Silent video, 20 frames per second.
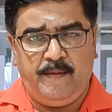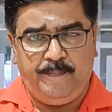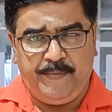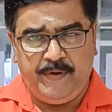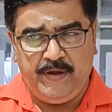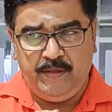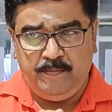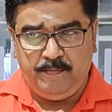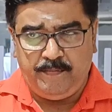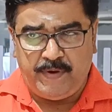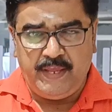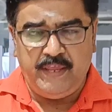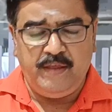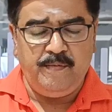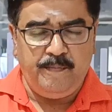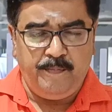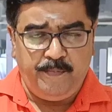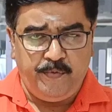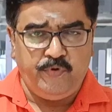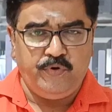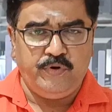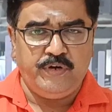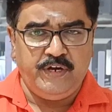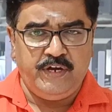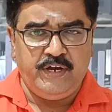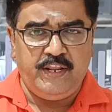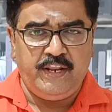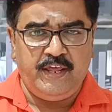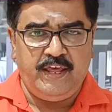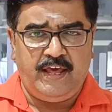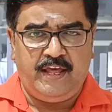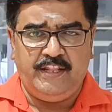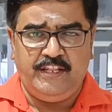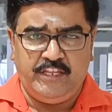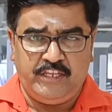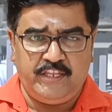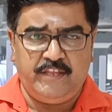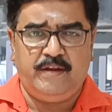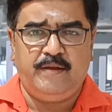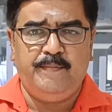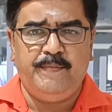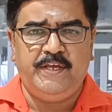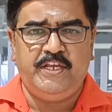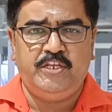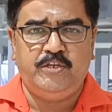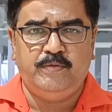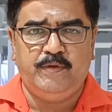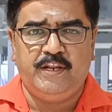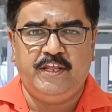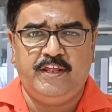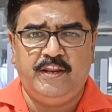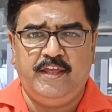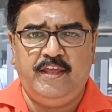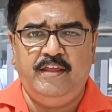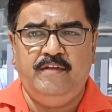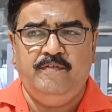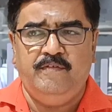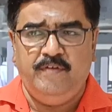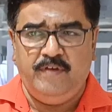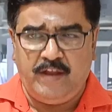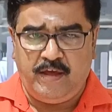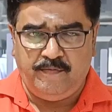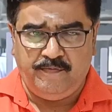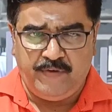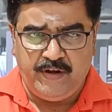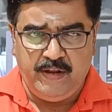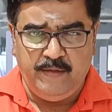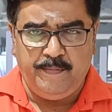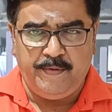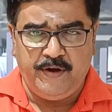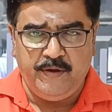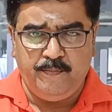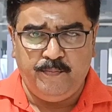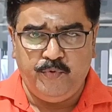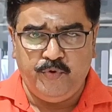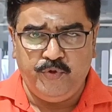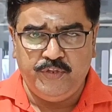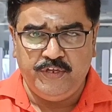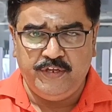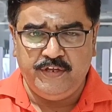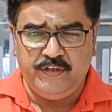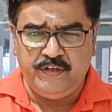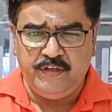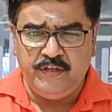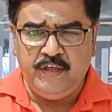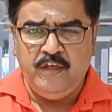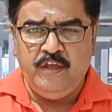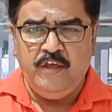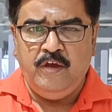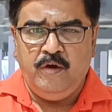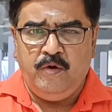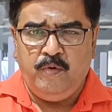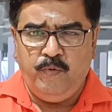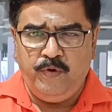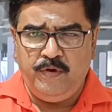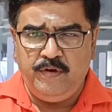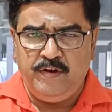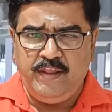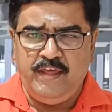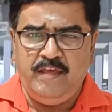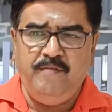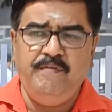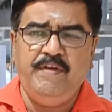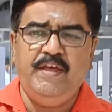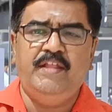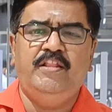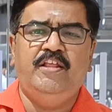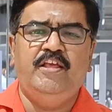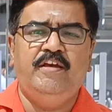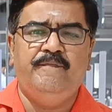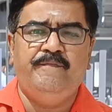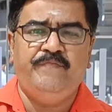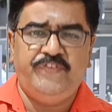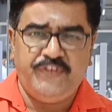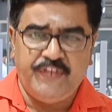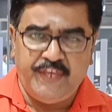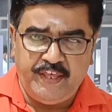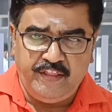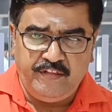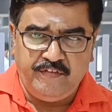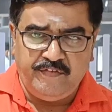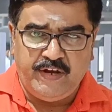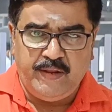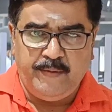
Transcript: அப்படி பயம் போக்குகிற அந்த சரபேஸ்வரரை நாம் வழிபடும்போது ஒரு நெய்வேத்தியம் செய்து